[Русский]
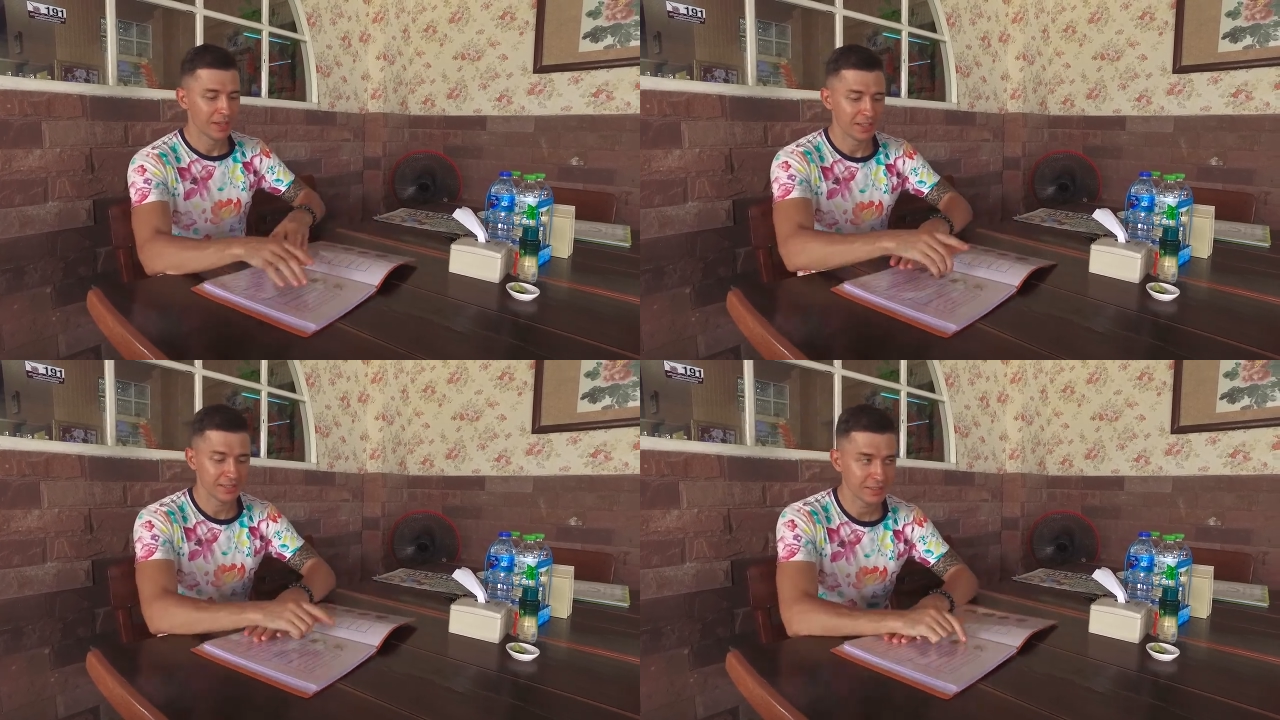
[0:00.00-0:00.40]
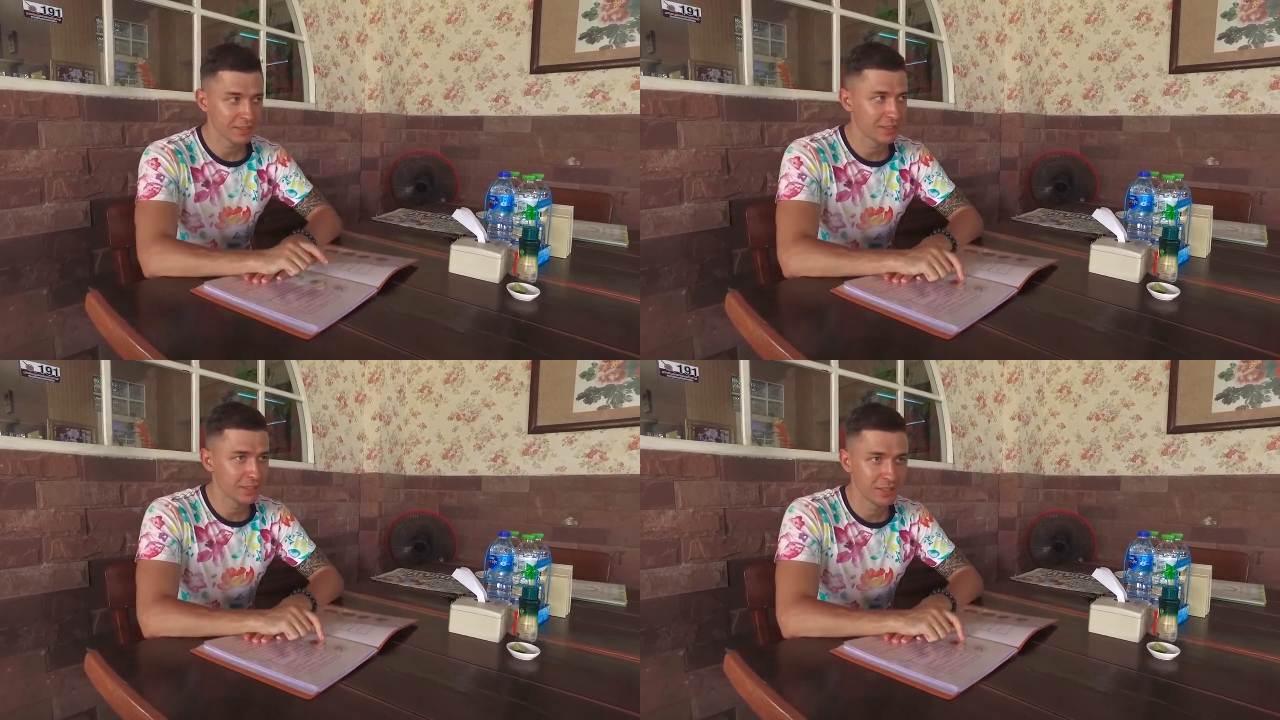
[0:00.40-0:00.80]
Это,
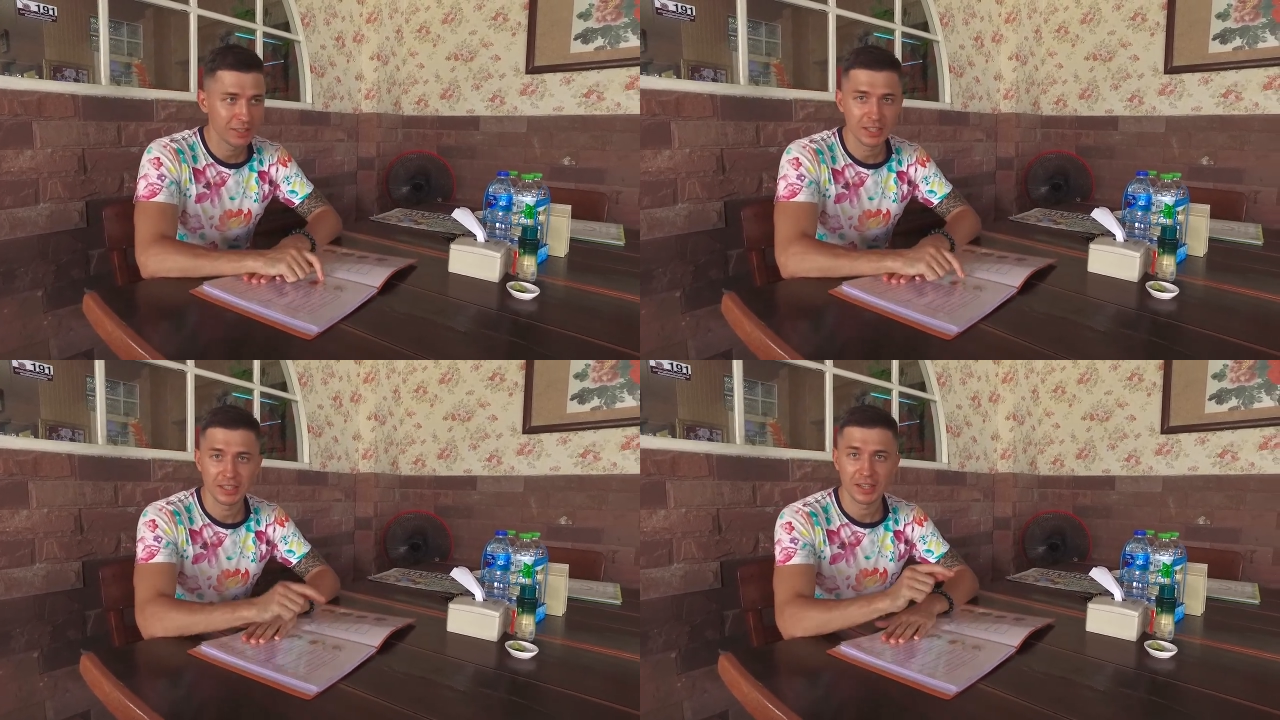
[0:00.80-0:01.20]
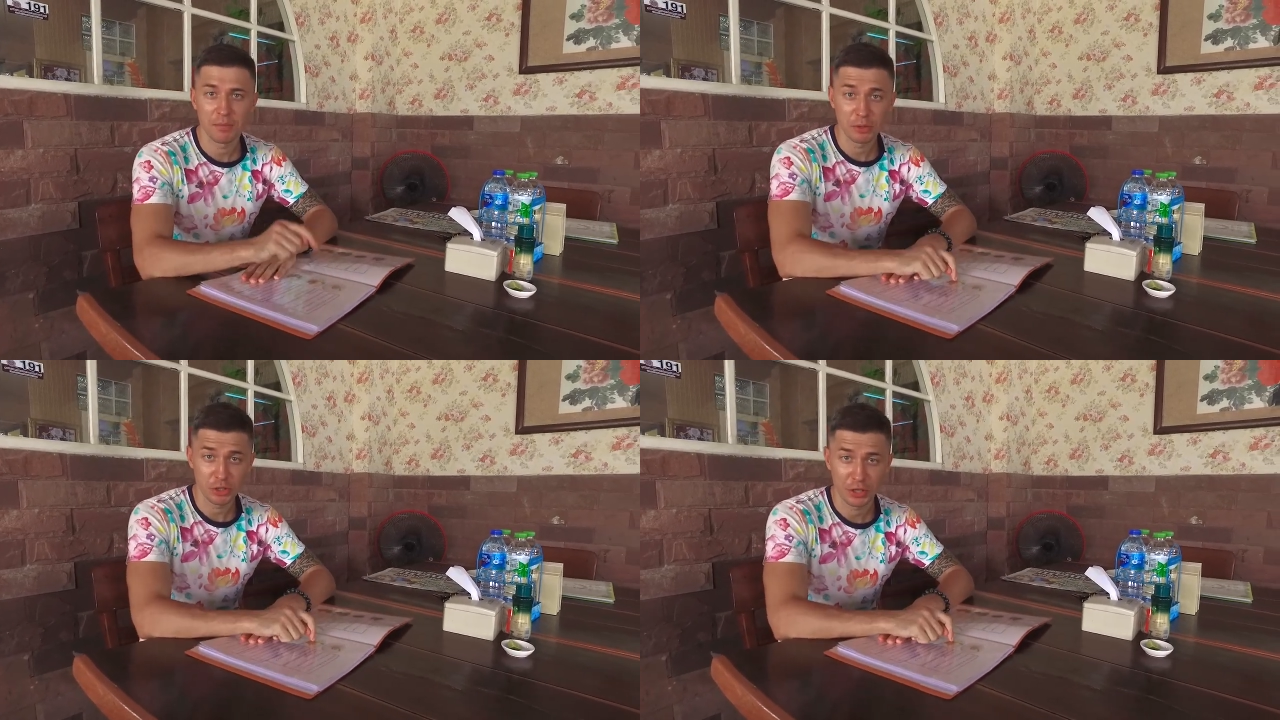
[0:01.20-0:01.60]
кстати, я
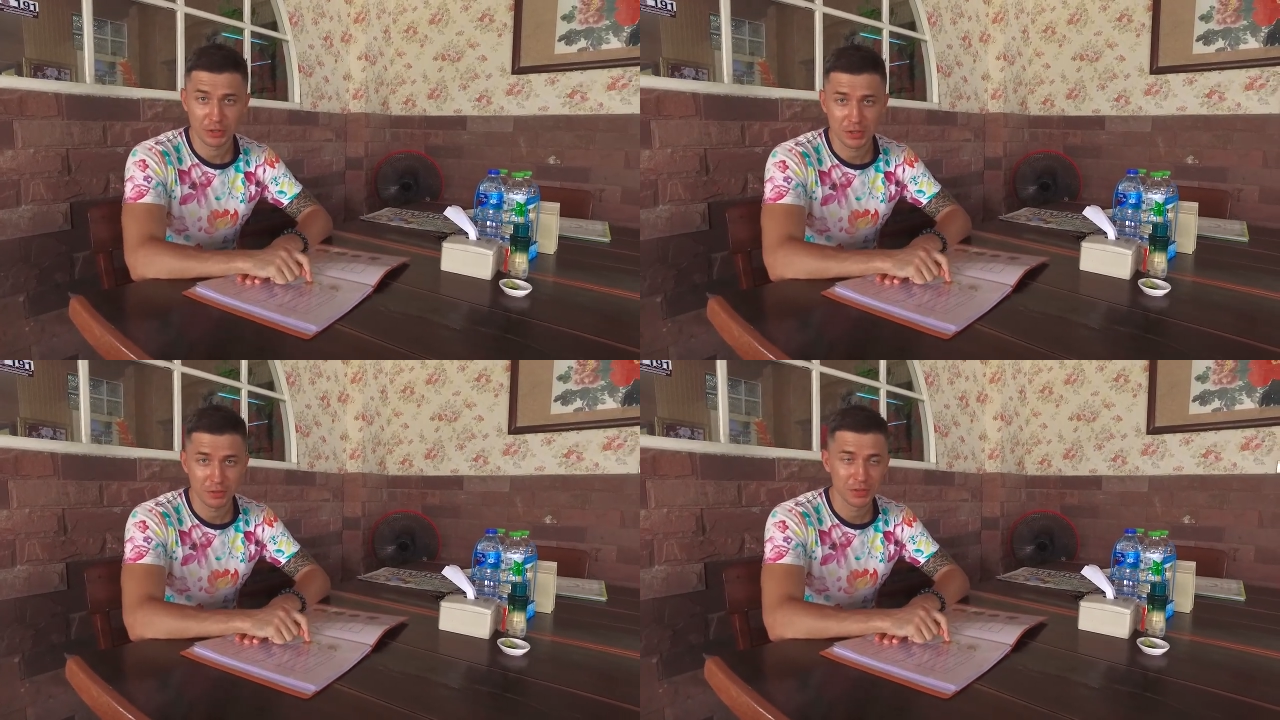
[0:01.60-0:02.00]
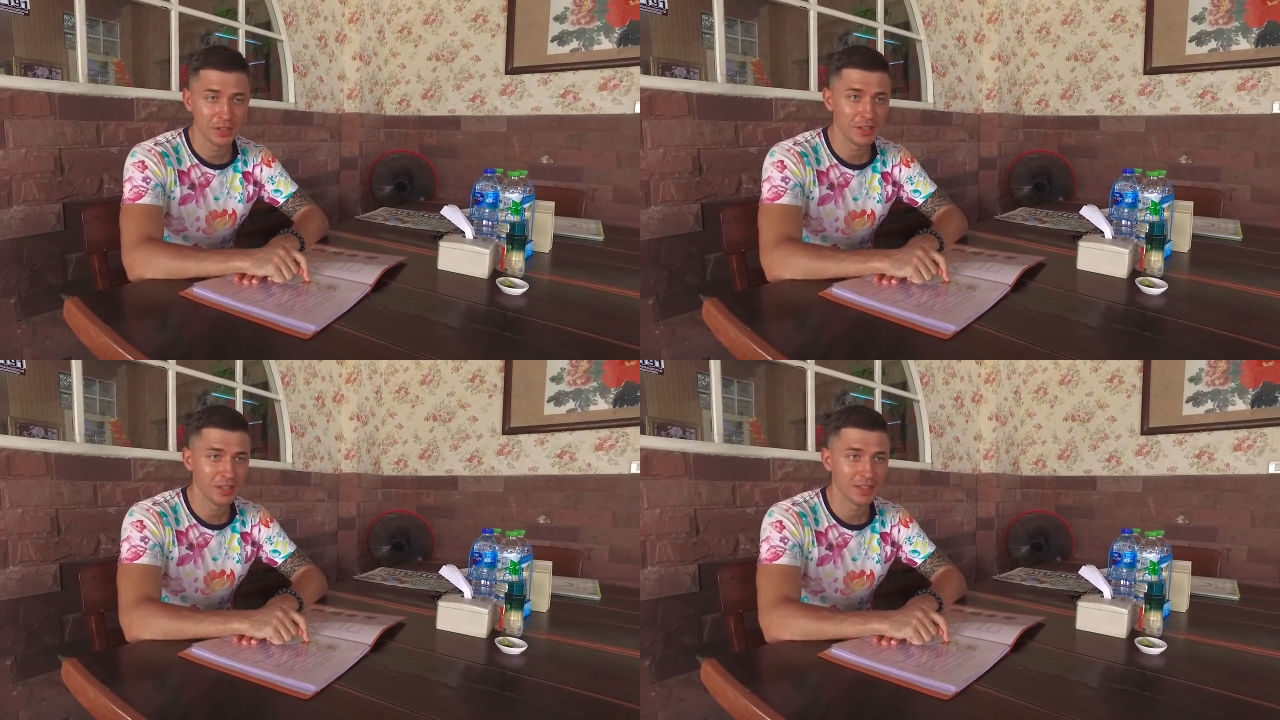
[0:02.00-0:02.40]
обожаю это заведение.